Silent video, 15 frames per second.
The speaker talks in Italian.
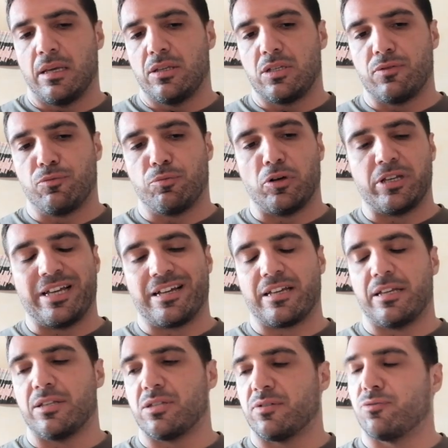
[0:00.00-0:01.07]
ci fu poi
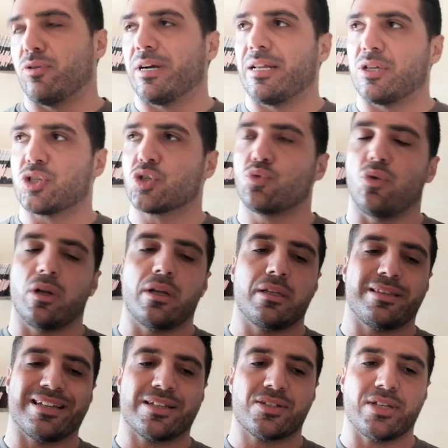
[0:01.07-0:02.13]
anche, ci fu anche la scuola
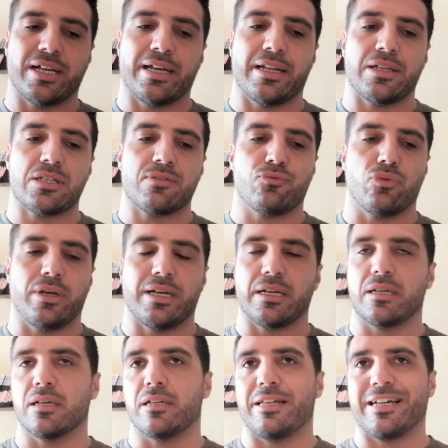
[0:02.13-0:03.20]
texana, ci fu
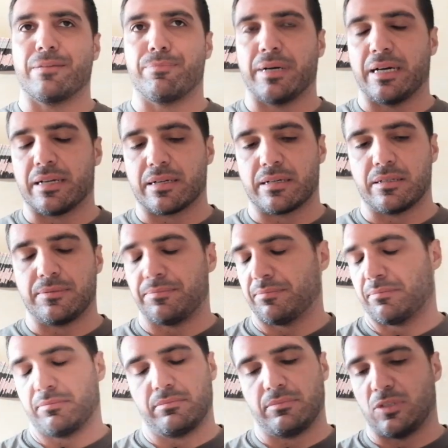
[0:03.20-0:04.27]
anche Reg Park,
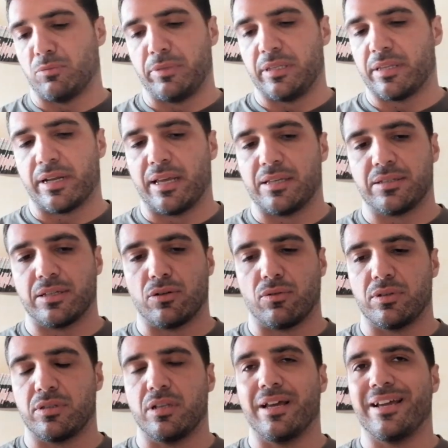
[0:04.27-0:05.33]
non mi interessano
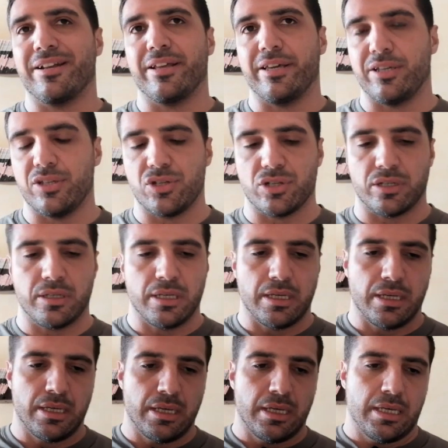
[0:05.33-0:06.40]
questi lineage.
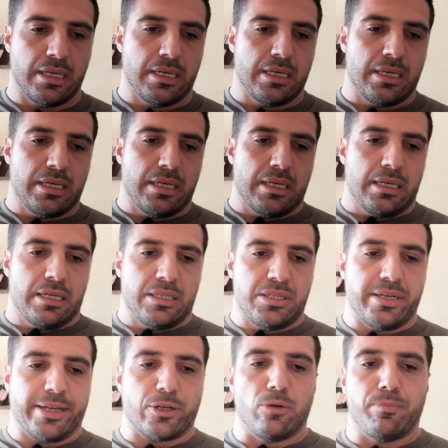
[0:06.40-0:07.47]

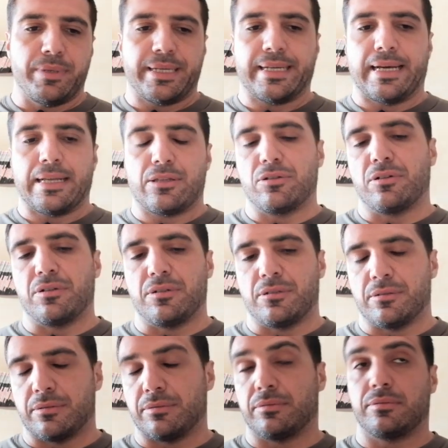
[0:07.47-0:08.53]
Già è
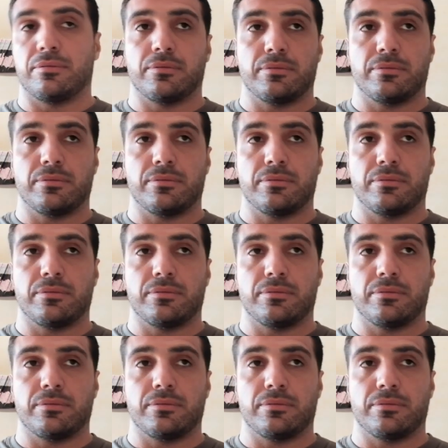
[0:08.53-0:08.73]
complicato